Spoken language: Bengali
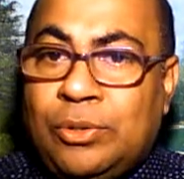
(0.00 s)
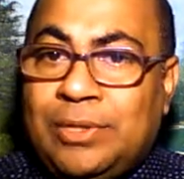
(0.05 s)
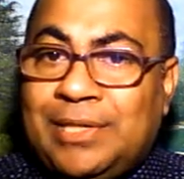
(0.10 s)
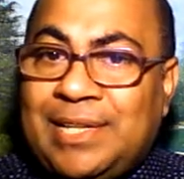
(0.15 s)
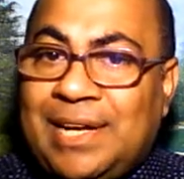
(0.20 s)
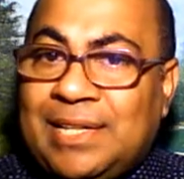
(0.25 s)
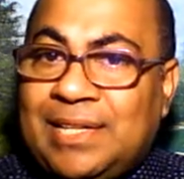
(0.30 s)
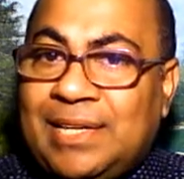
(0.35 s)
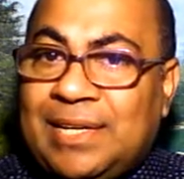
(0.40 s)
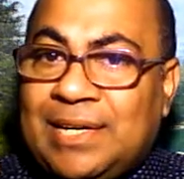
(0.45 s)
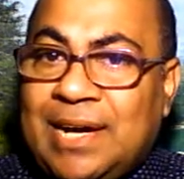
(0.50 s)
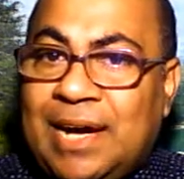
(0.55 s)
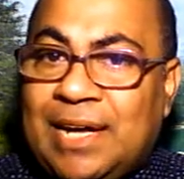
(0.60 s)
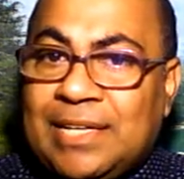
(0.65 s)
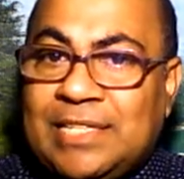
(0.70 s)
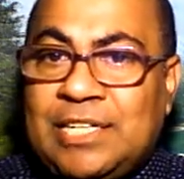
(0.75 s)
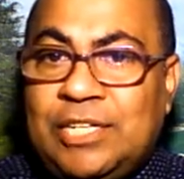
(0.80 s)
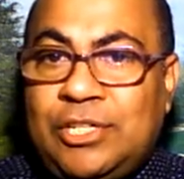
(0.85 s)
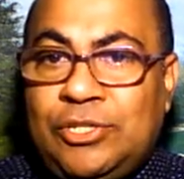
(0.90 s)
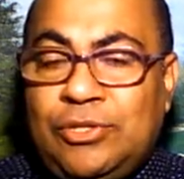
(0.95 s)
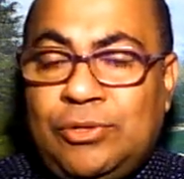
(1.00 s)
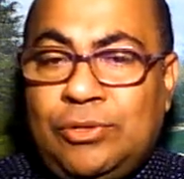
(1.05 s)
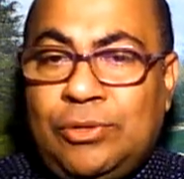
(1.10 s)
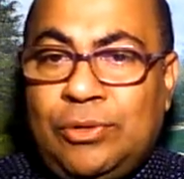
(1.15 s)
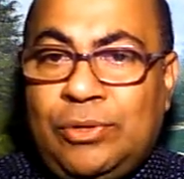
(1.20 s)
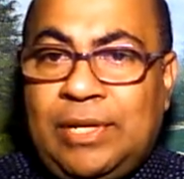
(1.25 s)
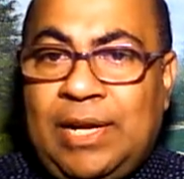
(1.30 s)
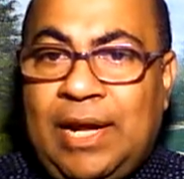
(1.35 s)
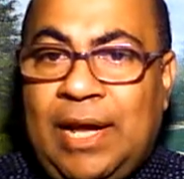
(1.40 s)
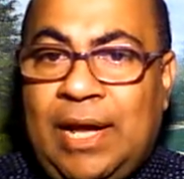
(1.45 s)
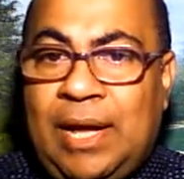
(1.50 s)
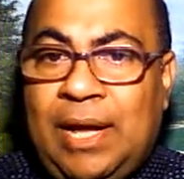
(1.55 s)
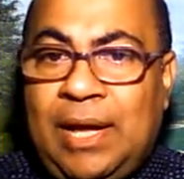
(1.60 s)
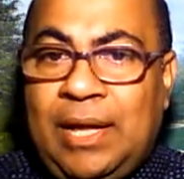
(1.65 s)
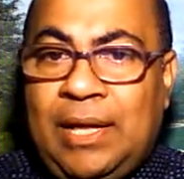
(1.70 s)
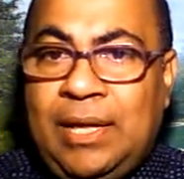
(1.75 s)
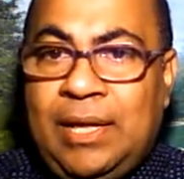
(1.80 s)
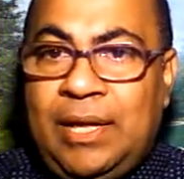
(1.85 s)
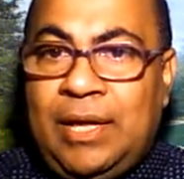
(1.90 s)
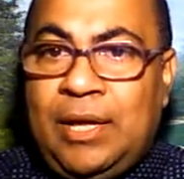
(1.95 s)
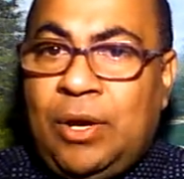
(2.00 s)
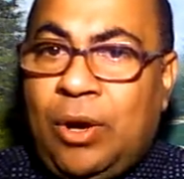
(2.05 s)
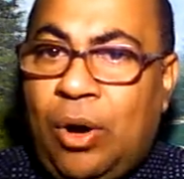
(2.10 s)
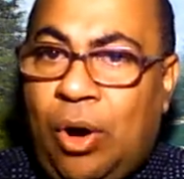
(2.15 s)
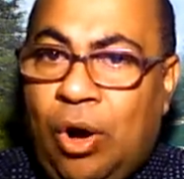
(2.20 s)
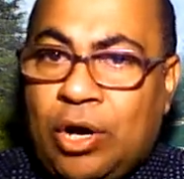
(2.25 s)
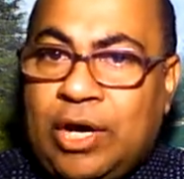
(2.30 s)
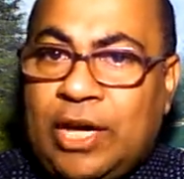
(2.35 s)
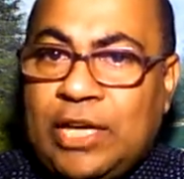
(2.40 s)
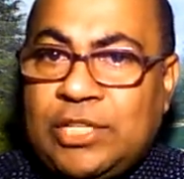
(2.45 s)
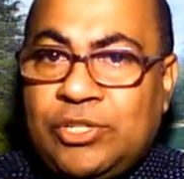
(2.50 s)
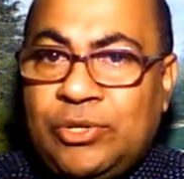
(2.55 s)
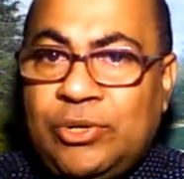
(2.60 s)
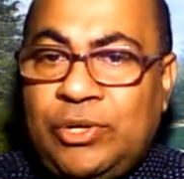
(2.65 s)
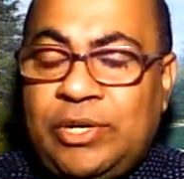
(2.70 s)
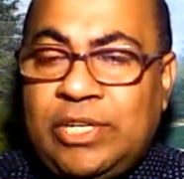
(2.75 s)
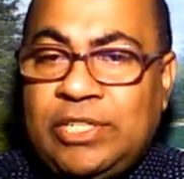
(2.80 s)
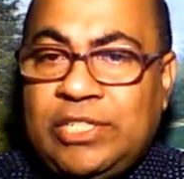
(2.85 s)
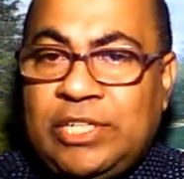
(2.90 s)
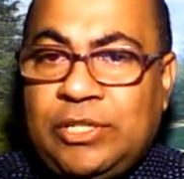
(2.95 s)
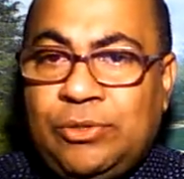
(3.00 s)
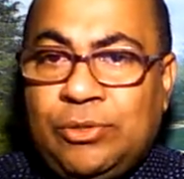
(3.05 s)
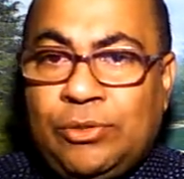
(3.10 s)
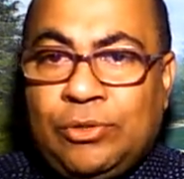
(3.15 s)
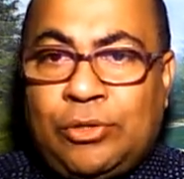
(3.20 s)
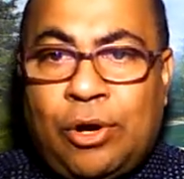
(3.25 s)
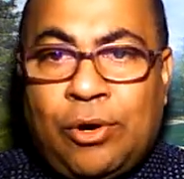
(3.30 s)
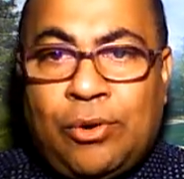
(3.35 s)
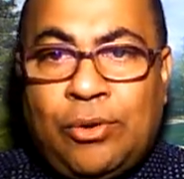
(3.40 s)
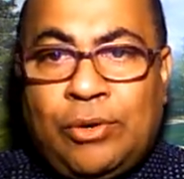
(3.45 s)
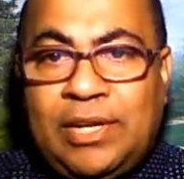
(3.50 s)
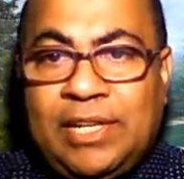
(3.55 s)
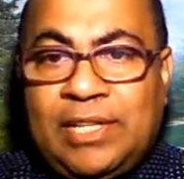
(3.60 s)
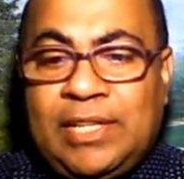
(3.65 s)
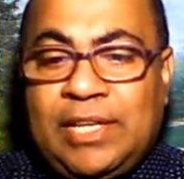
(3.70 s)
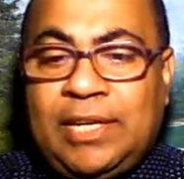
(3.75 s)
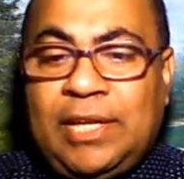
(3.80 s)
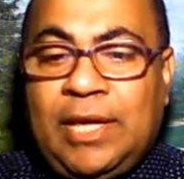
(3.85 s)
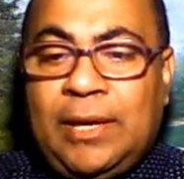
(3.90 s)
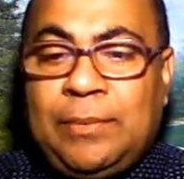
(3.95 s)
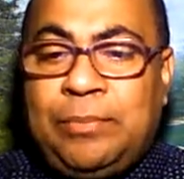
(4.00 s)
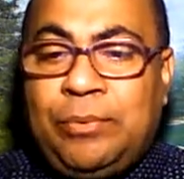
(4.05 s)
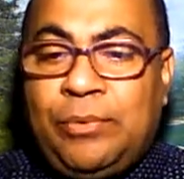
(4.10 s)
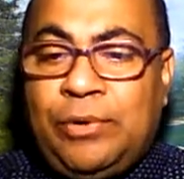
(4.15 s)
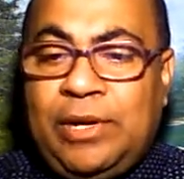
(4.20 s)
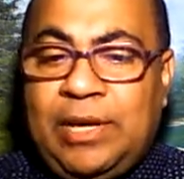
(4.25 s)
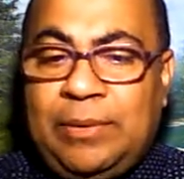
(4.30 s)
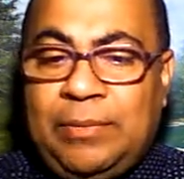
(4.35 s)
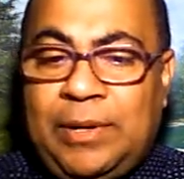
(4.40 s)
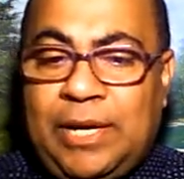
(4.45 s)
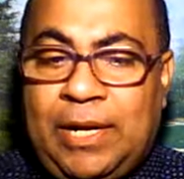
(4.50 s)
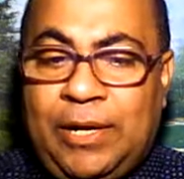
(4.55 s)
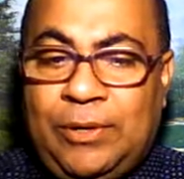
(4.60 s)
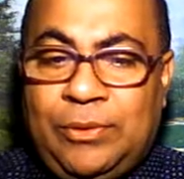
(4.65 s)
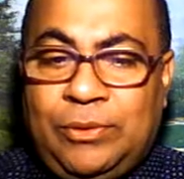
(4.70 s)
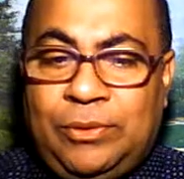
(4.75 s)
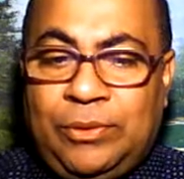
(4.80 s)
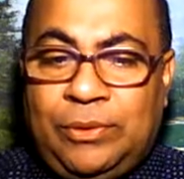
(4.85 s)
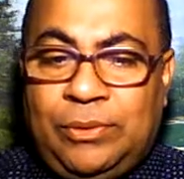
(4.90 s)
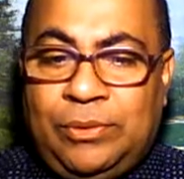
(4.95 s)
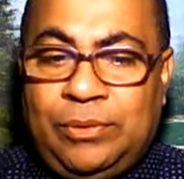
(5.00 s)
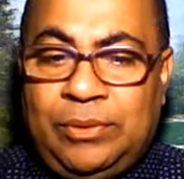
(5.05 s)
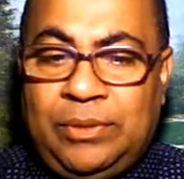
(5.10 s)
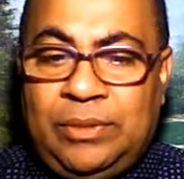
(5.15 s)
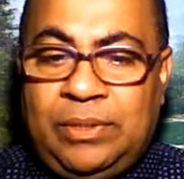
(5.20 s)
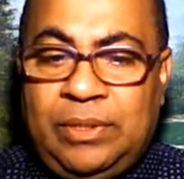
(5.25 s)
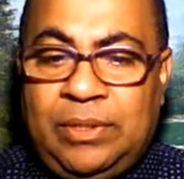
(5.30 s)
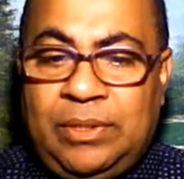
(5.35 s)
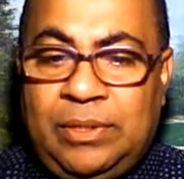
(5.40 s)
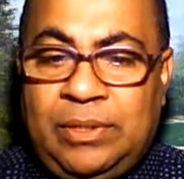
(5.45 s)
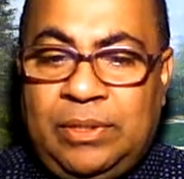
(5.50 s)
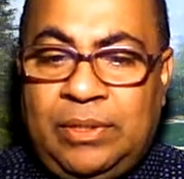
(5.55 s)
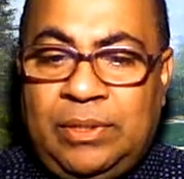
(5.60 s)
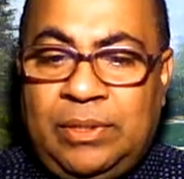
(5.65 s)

যখন তাদের কাজের জন্য এরা অকেজ হয়ে যেত তখন এদেরকে পুড়ে মারা হতো